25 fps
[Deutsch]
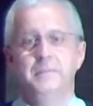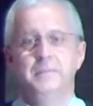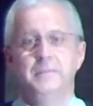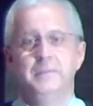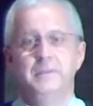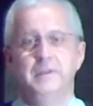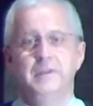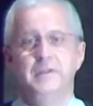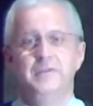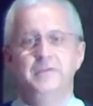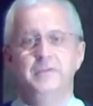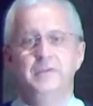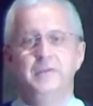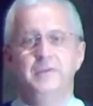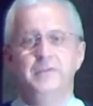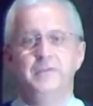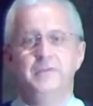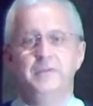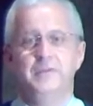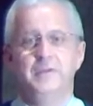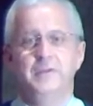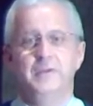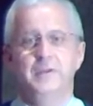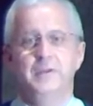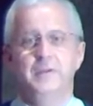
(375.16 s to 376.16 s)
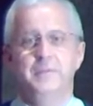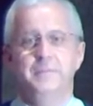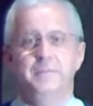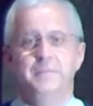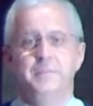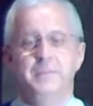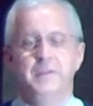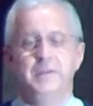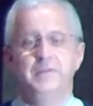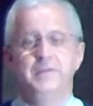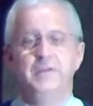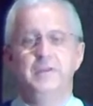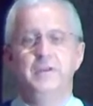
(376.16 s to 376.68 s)
Dieses,
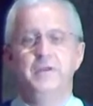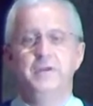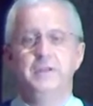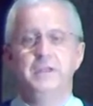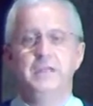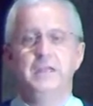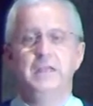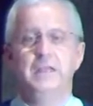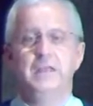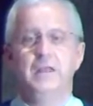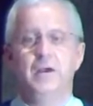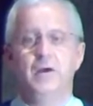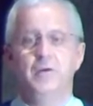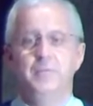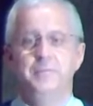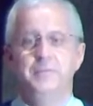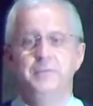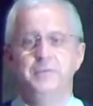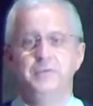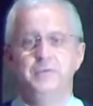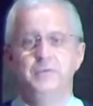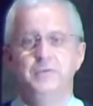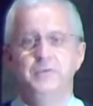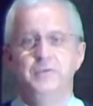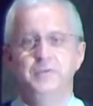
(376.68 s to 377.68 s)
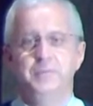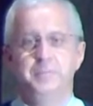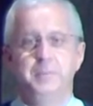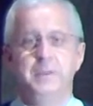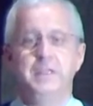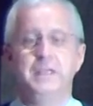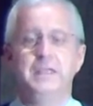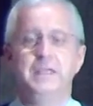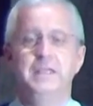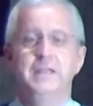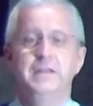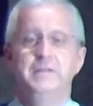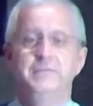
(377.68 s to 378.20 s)
dieser neue Glaubenskurs
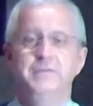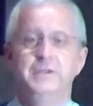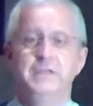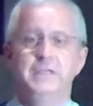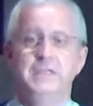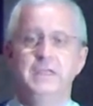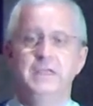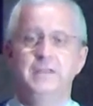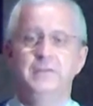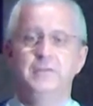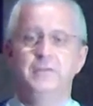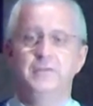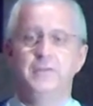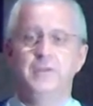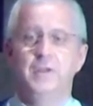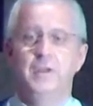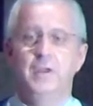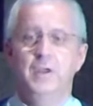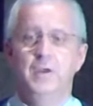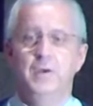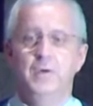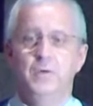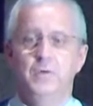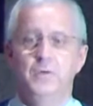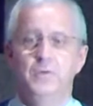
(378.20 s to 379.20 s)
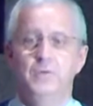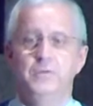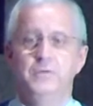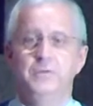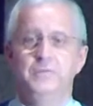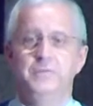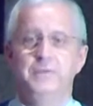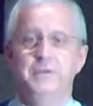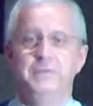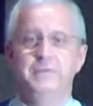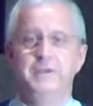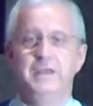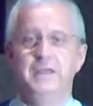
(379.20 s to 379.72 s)
beginnen wir jetzt und
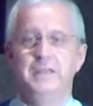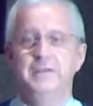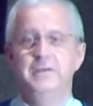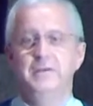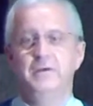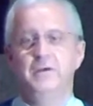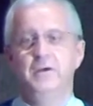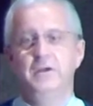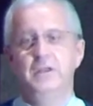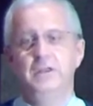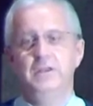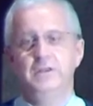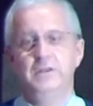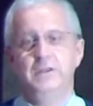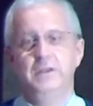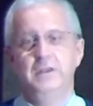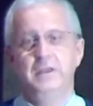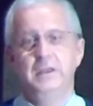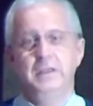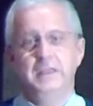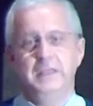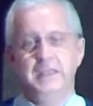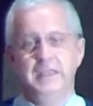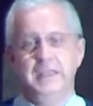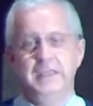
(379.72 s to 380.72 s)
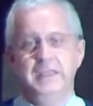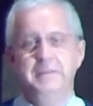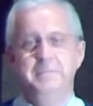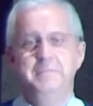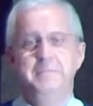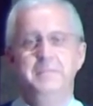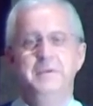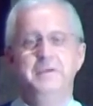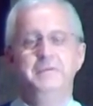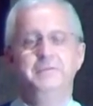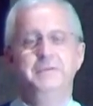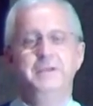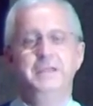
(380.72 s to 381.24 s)
wir werden euch
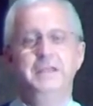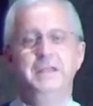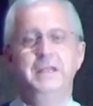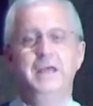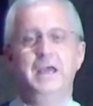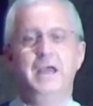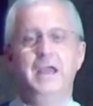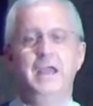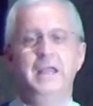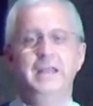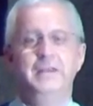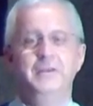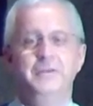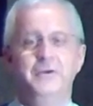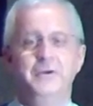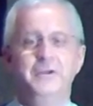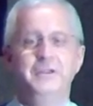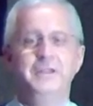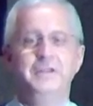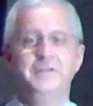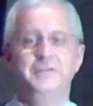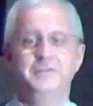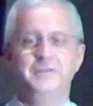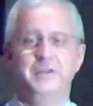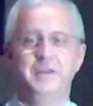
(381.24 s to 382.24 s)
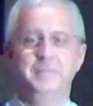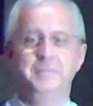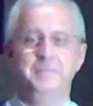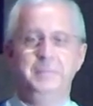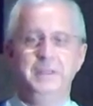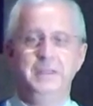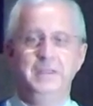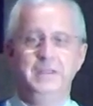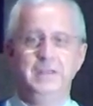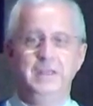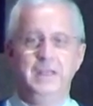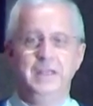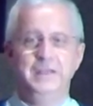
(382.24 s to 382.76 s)
immer wieder ein neues
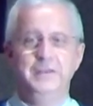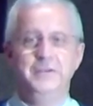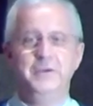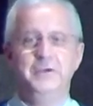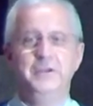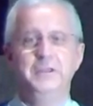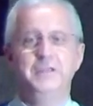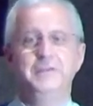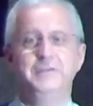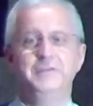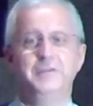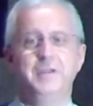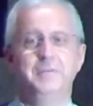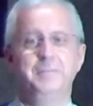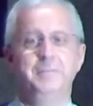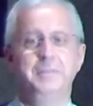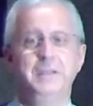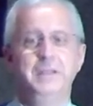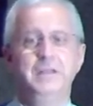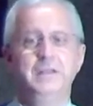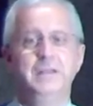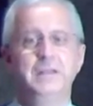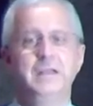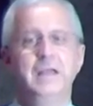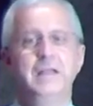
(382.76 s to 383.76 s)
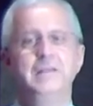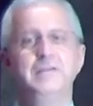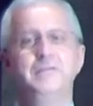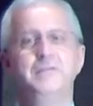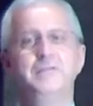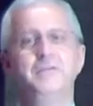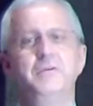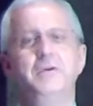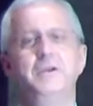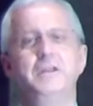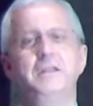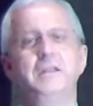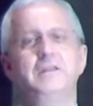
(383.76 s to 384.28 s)
Kapitel, ein neues Kapitel ganz
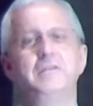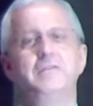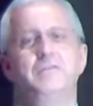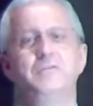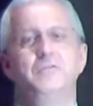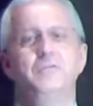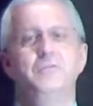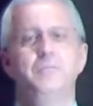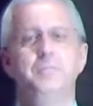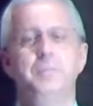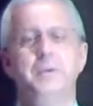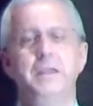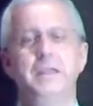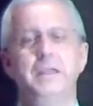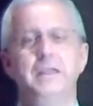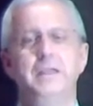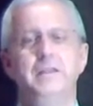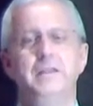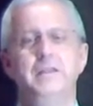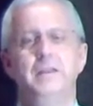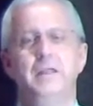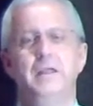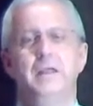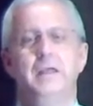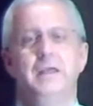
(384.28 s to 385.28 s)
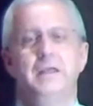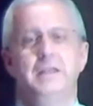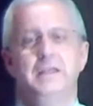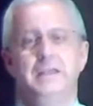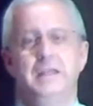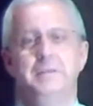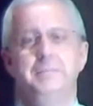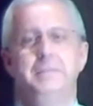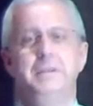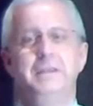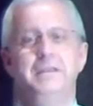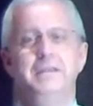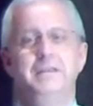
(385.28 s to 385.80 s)
neu dazu bringen,
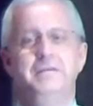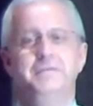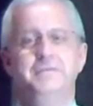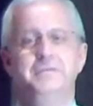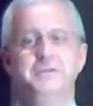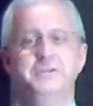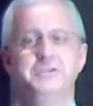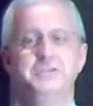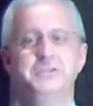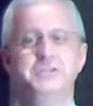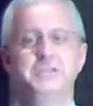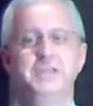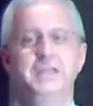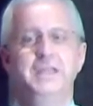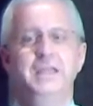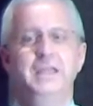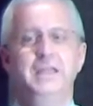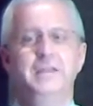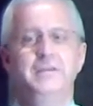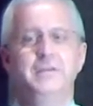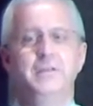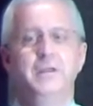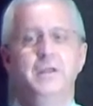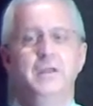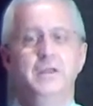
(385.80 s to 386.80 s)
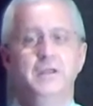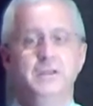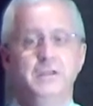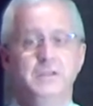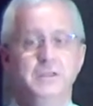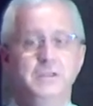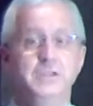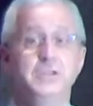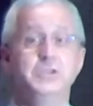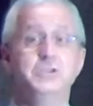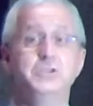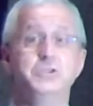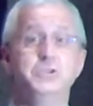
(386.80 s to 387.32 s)
damit ihr versteht
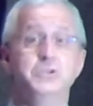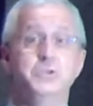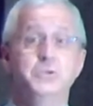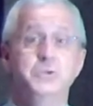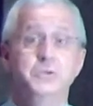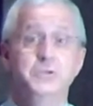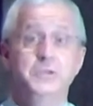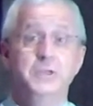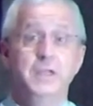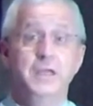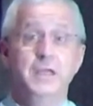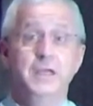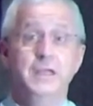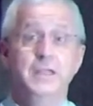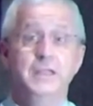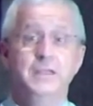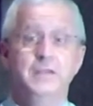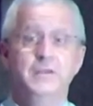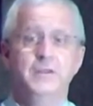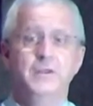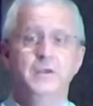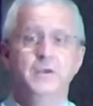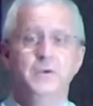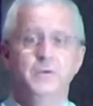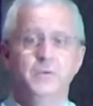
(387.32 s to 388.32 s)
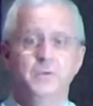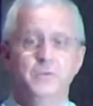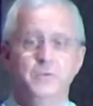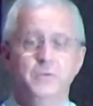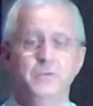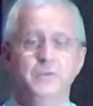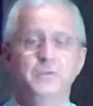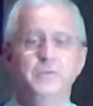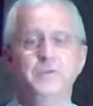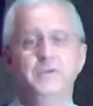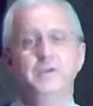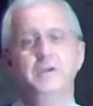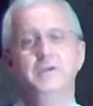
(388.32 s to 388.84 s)
die Schönheit
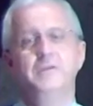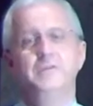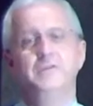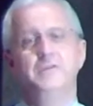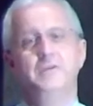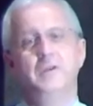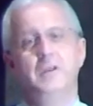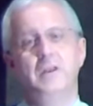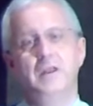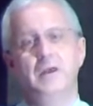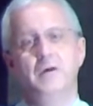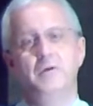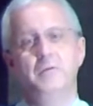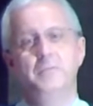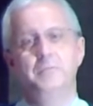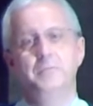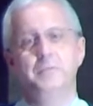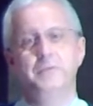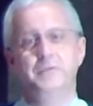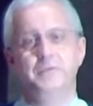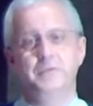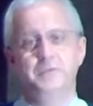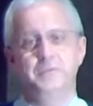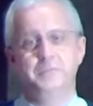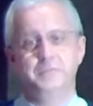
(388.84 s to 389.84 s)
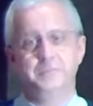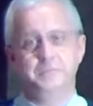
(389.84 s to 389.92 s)
unseres Glaubens